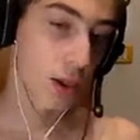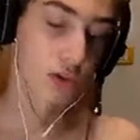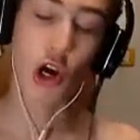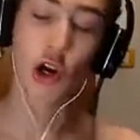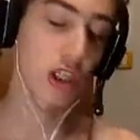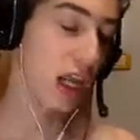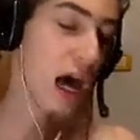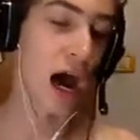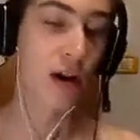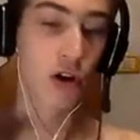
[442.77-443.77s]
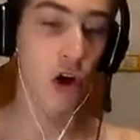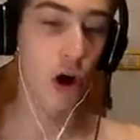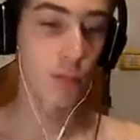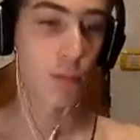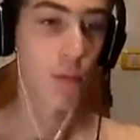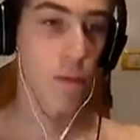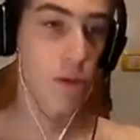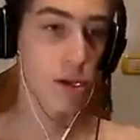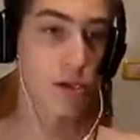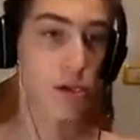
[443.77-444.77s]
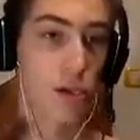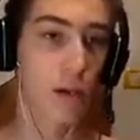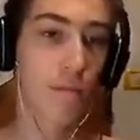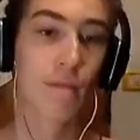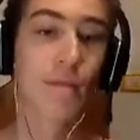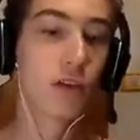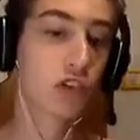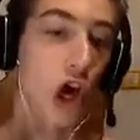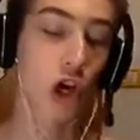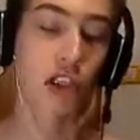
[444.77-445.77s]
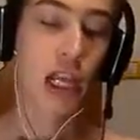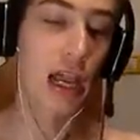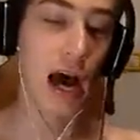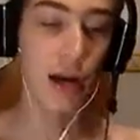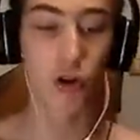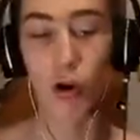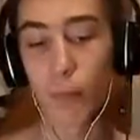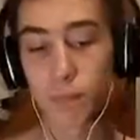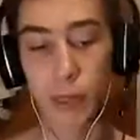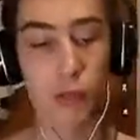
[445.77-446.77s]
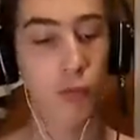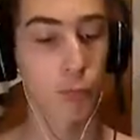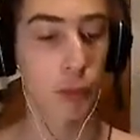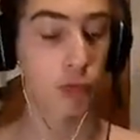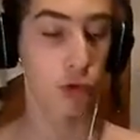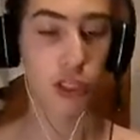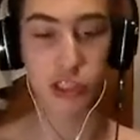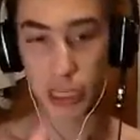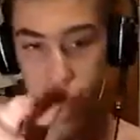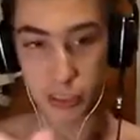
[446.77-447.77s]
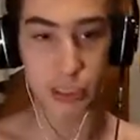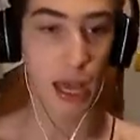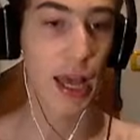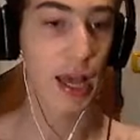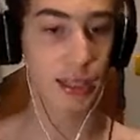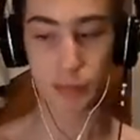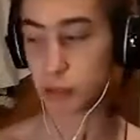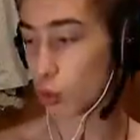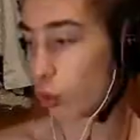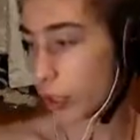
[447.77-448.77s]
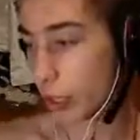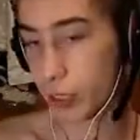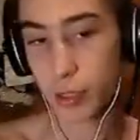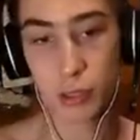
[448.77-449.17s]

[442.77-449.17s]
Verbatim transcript: gioco dell'anno. Gioco dell'anno. Peto, Peto fluorescente ti è debitore.